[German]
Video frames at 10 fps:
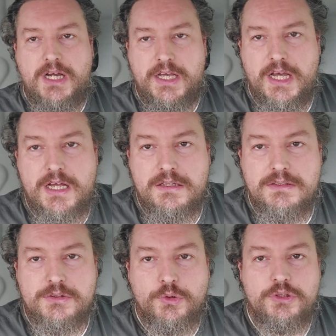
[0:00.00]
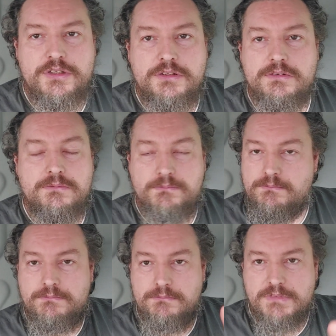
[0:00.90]
ah ja, gut,
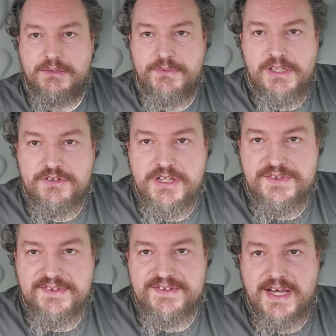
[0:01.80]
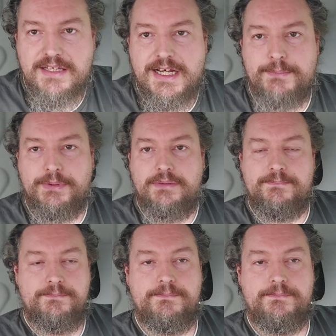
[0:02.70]
dann will ich nichts gesagt haben.